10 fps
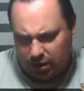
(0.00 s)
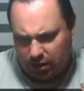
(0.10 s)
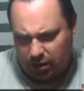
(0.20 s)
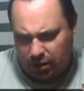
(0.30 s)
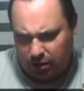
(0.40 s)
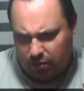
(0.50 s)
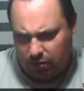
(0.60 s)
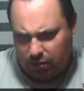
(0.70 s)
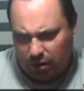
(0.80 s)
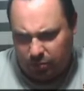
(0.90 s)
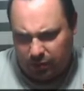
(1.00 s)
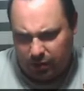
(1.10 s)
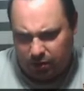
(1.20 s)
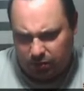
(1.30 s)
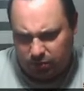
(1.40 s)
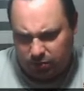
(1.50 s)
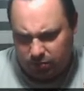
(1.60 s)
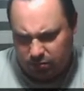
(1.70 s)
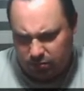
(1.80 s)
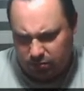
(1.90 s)
E tem o quarto período,
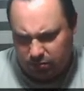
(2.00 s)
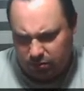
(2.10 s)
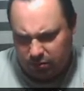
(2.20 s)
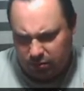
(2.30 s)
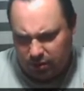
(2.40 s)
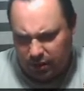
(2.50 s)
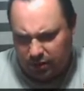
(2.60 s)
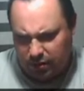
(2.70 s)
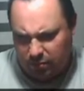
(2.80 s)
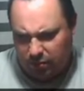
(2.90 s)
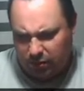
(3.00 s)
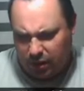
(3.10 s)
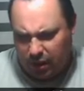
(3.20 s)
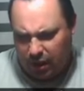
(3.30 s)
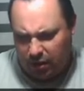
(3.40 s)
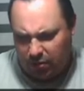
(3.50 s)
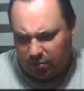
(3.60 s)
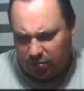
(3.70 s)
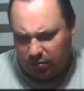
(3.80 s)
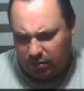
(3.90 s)
que entra
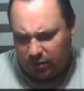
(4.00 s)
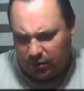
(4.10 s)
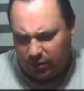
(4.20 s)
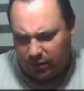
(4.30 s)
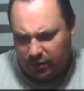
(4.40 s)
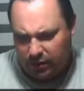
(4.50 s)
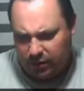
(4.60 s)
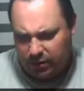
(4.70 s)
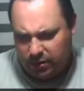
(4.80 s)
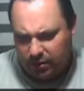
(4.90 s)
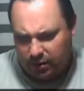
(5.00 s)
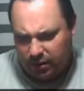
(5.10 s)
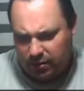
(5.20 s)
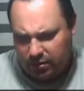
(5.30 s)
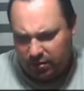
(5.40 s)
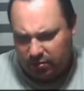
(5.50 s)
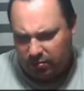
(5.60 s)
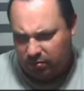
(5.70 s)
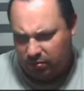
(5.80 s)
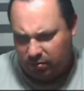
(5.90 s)
Plutarco,
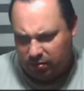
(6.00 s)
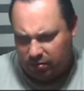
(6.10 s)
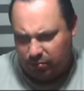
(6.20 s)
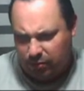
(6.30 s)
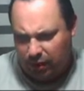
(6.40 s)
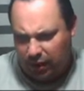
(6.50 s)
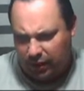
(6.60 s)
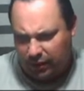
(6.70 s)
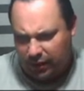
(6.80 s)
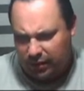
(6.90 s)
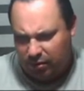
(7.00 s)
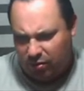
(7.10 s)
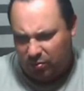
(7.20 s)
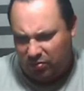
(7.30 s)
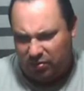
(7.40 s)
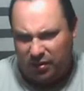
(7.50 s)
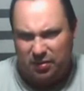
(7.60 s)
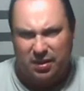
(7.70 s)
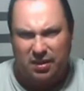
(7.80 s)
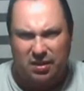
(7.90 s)
Cícero, Black, aí tem alguma influência
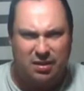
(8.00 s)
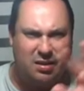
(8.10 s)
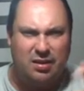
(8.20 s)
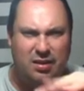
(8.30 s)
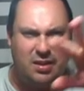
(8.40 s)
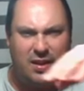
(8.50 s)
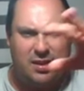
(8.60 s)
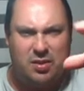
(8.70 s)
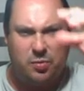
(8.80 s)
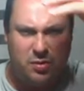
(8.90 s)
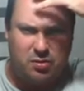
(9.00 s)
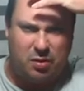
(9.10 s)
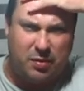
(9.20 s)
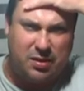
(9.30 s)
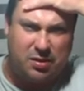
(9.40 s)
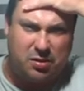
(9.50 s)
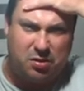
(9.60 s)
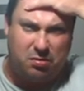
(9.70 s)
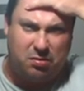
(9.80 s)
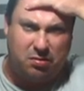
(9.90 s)
aqui esse pessoal mais
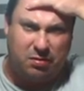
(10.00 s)
antigo.